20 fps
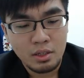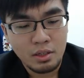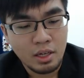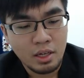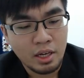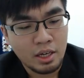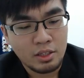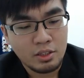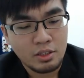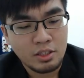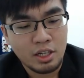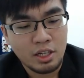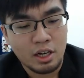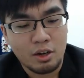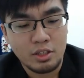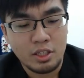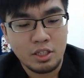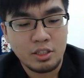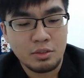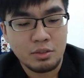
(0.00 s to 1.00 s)
哎，这样
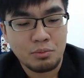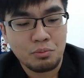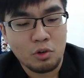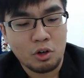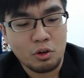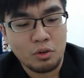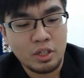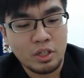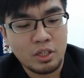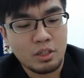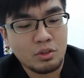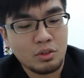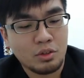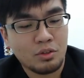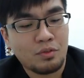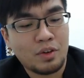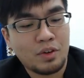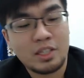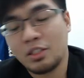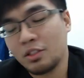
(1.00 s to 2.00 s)
好像怪怪的。就
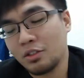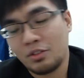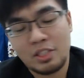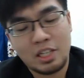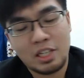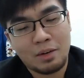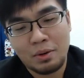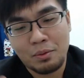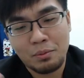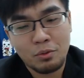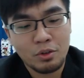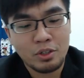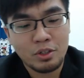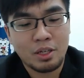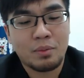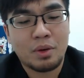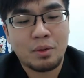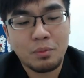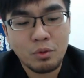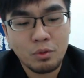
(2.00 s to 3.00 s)
反正下半部、
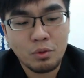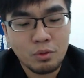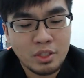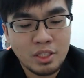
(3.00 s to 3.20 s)
上半部、